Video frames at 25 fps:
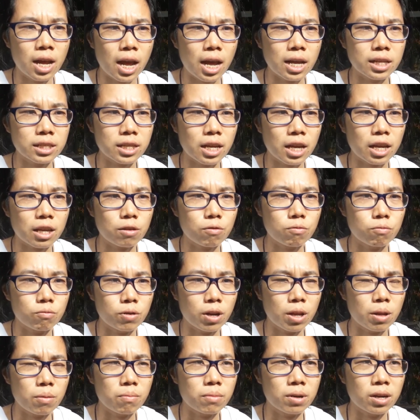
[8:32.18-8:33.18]
อาศัยอยู่
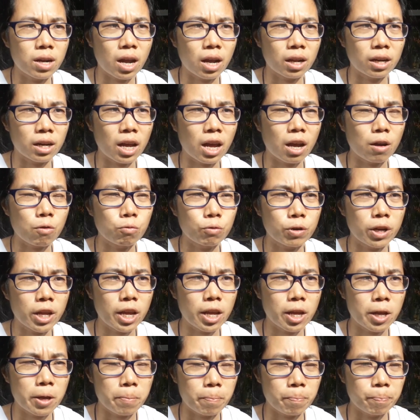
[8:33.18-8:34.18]
ในเมืองนะคะกรุงเท
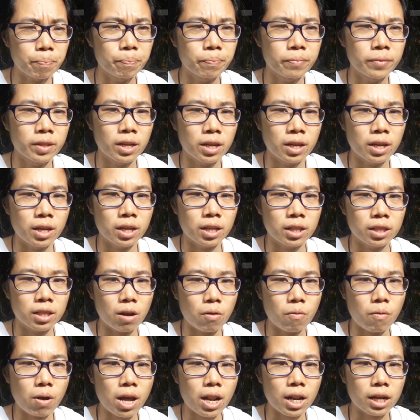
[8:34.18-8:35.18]
พ
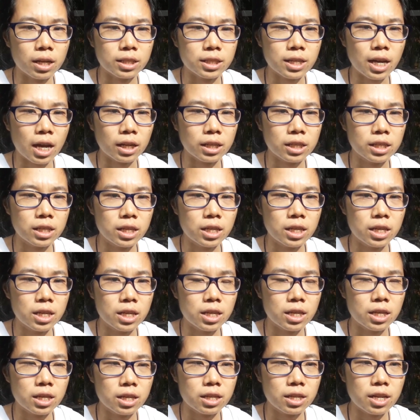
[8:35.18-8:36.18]
แต่ว่าหลังจากที่
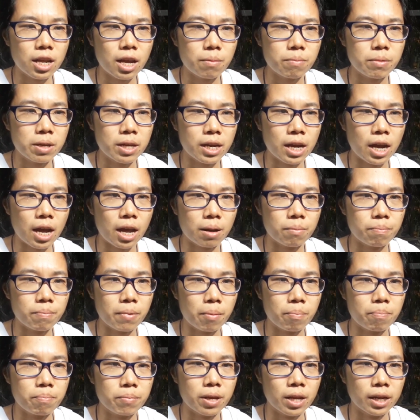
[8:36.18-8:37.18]
ได้มีการป
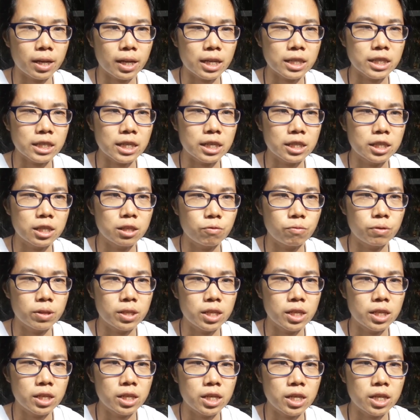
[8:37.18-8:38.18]
รับเปลี่ยนการใช้ชีวิต
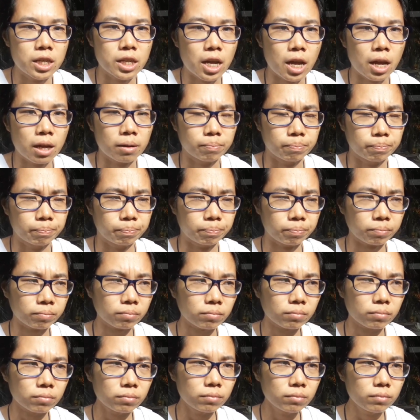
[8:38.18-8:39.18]
ที่นี่เนี่ย
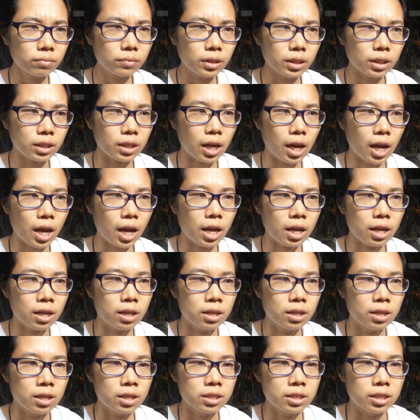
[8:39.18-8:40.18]
นะคะ
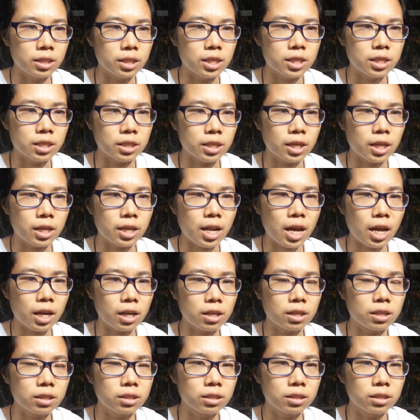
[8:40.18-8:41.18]
สิ่งที่สังเกตได้
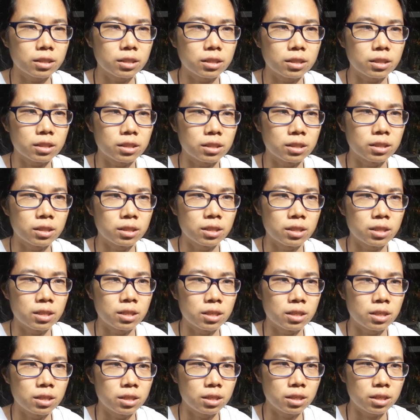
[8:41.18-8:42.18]
ก็คือ
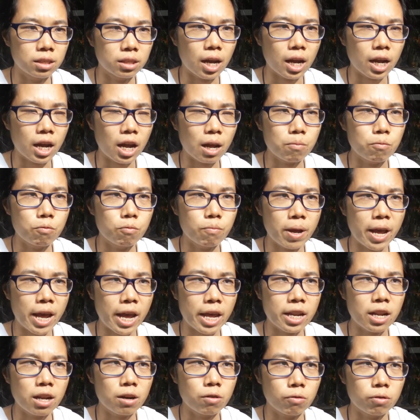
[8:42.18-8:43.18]
หนึ่งอาการภูมิแพ้
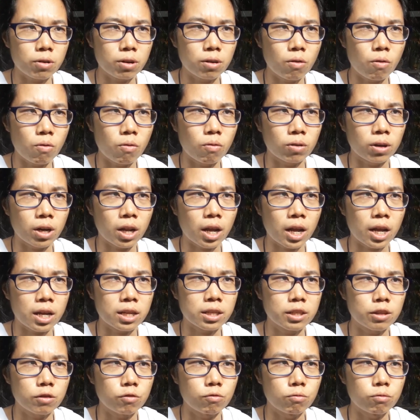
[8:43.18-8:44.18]
เนี่ยลดลงนะคะ
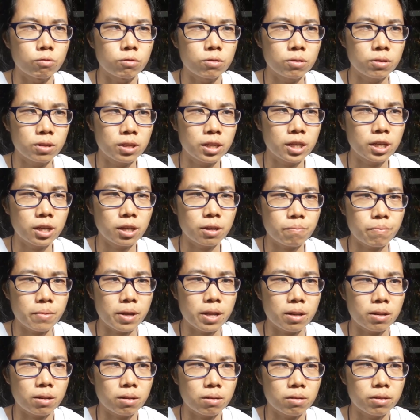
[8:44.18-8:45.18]
สิวที่เคย
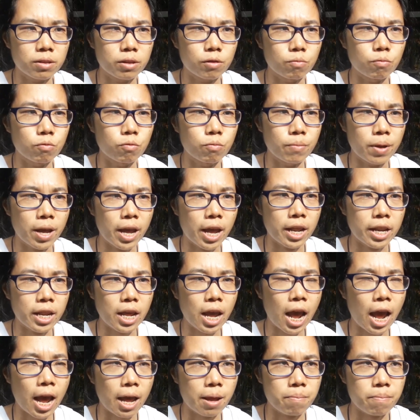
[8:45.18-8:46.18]
เป็นสิวภูมิแพ้เนี่
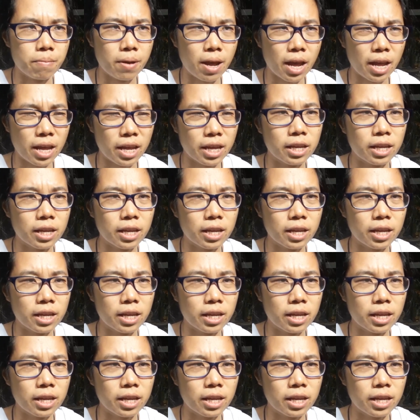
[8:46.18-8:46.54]
ยหายไป